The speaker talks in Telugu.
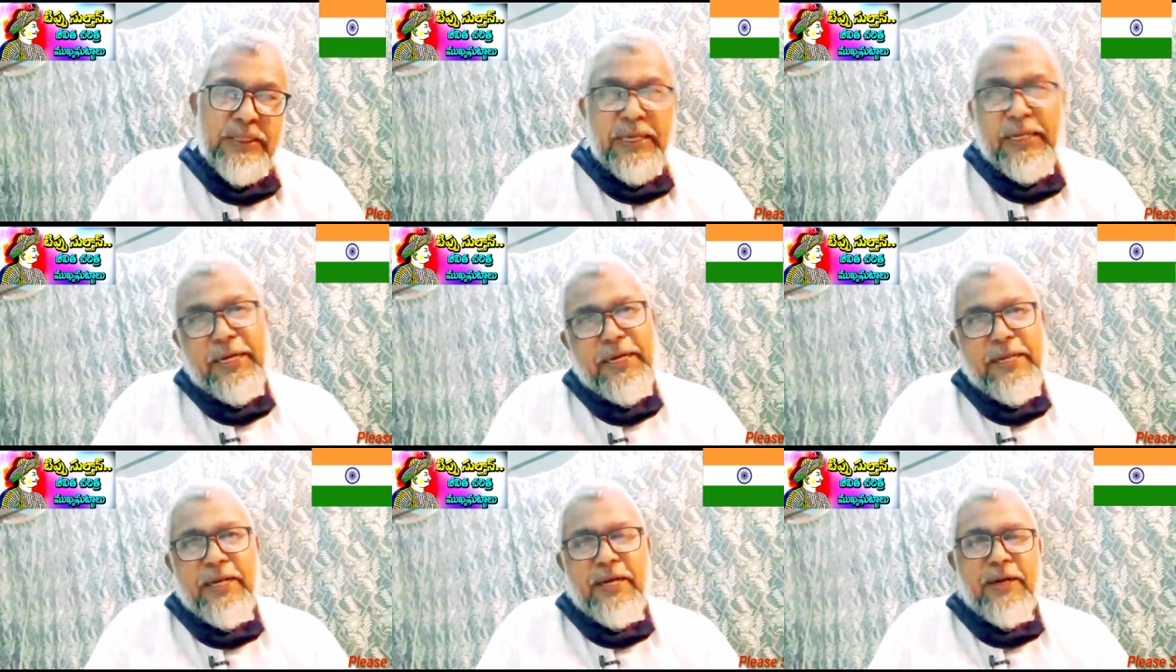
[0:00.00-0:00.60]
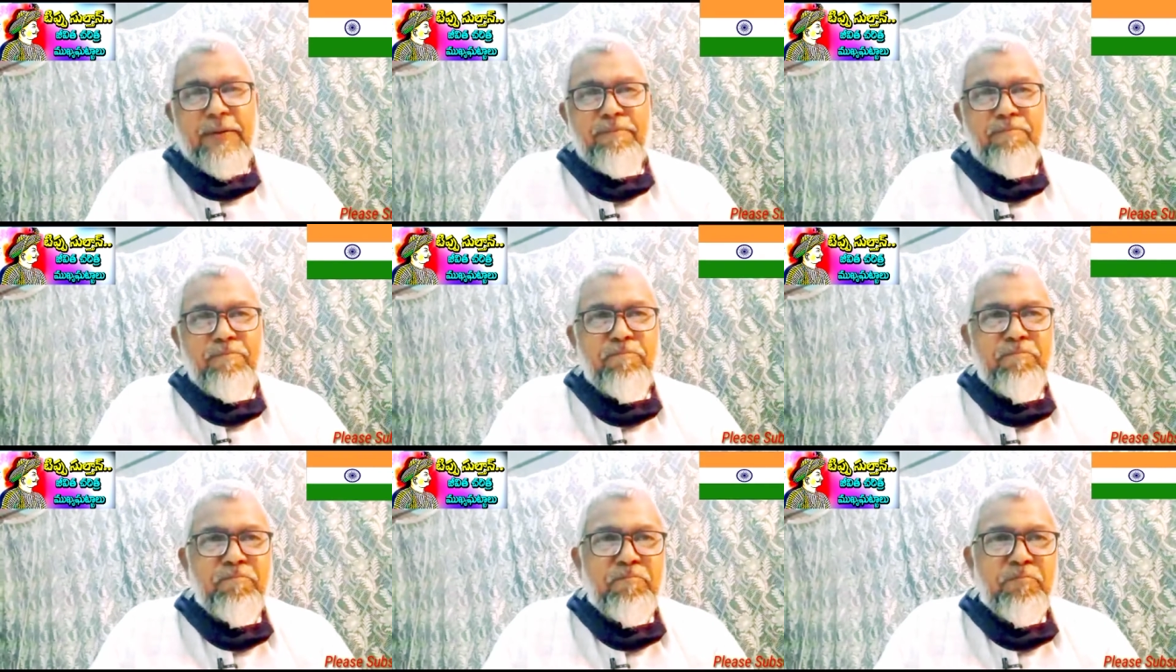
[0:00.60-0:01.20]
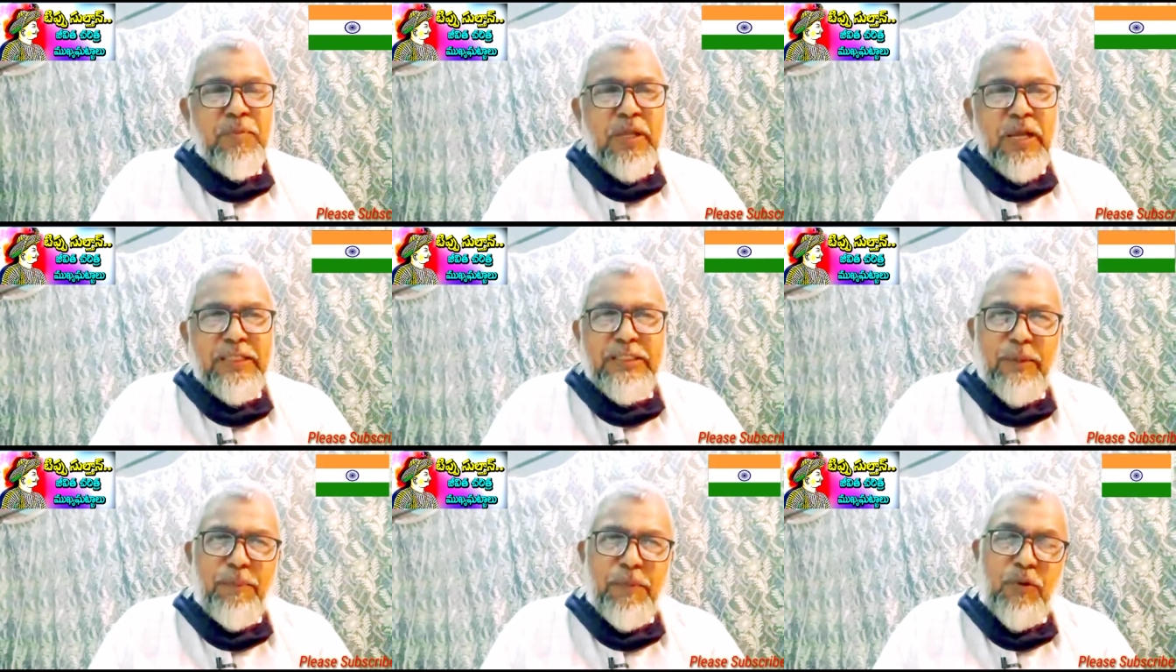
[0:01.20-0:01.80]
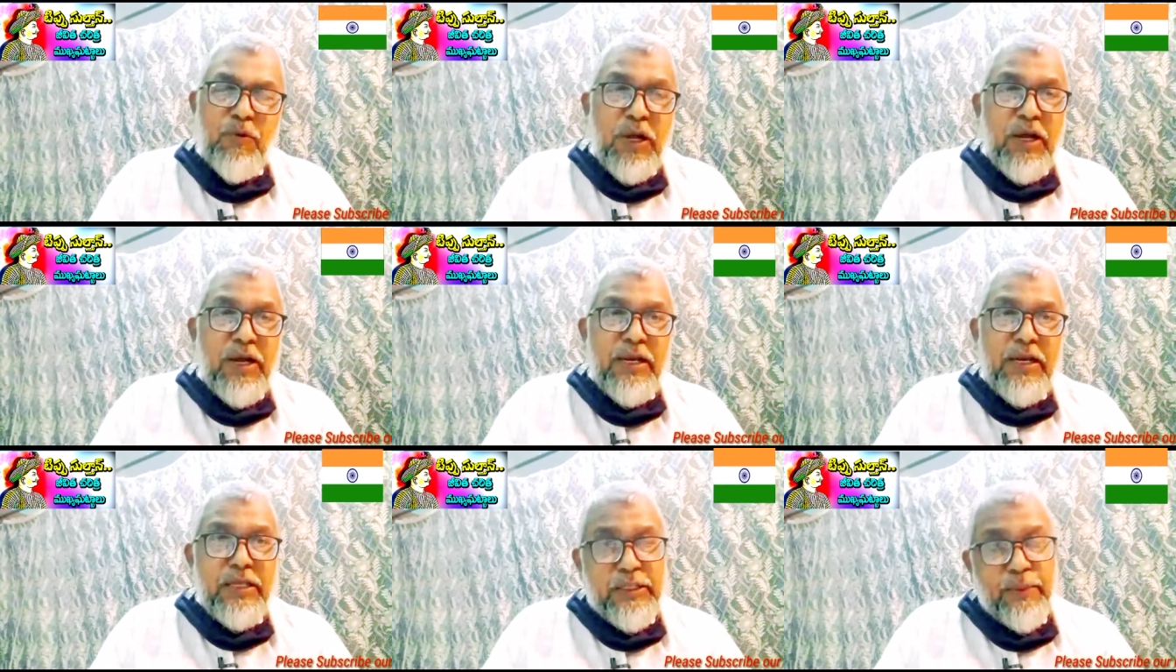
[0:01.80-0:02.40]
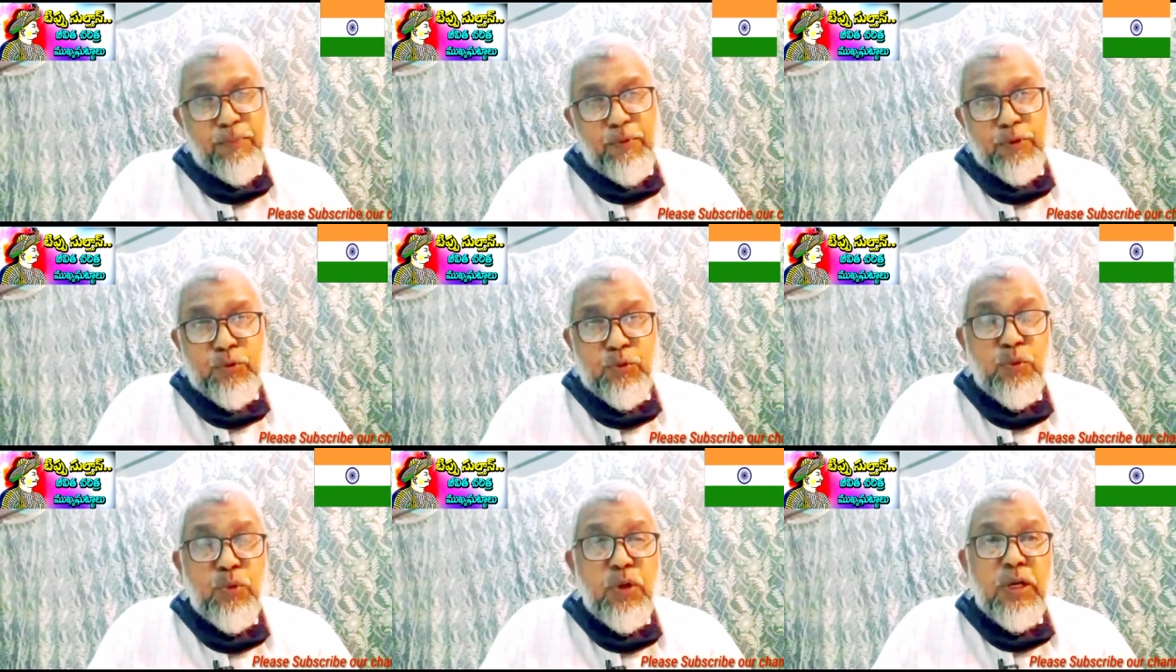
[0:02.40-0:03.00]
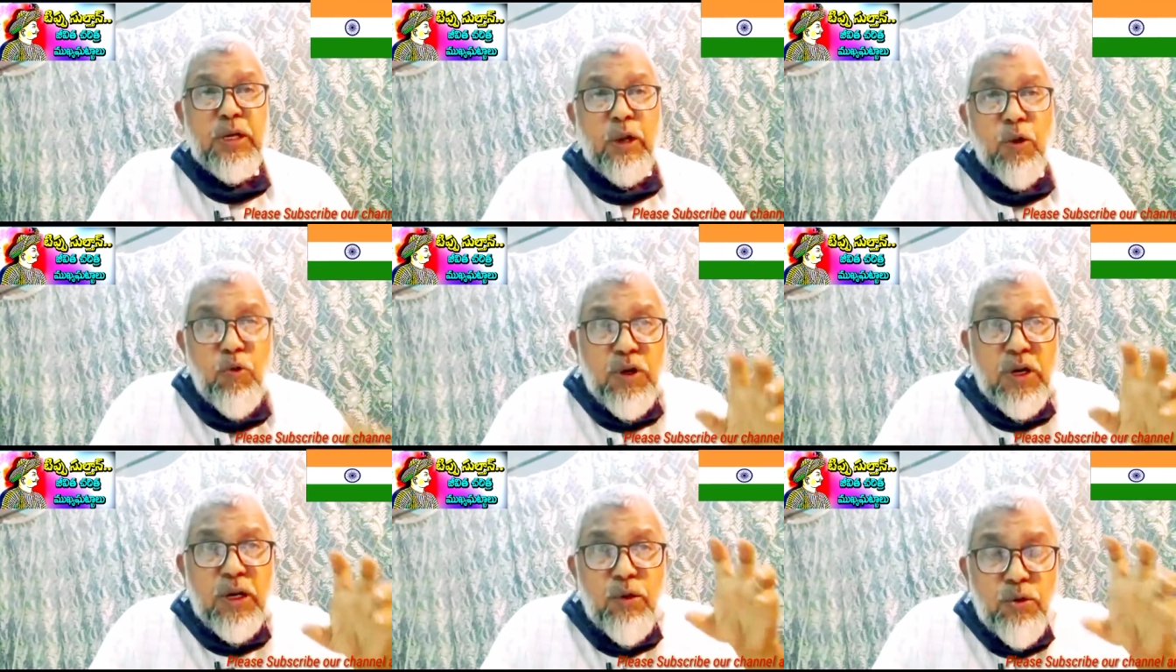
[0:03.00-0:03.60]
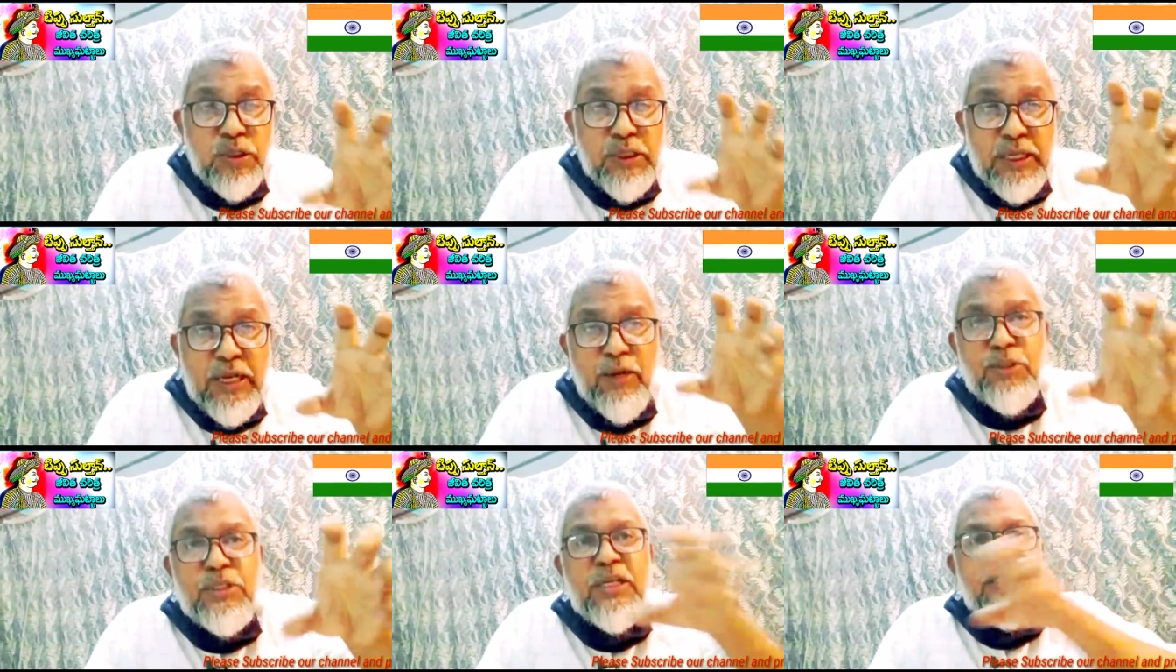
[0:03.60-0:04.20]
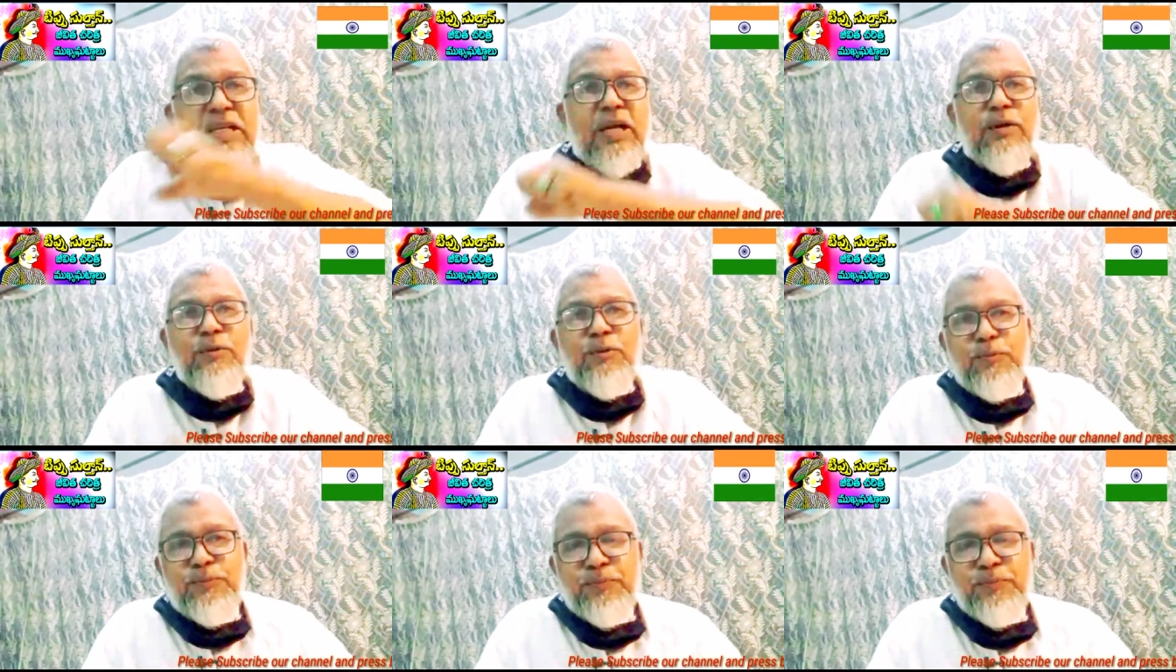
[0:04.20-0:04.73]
ఇన్ ఇండియా అని చెప్పి కూడా ఆయన్ని చెప్పవచ్చు నౌకలను తయారు చేశాడు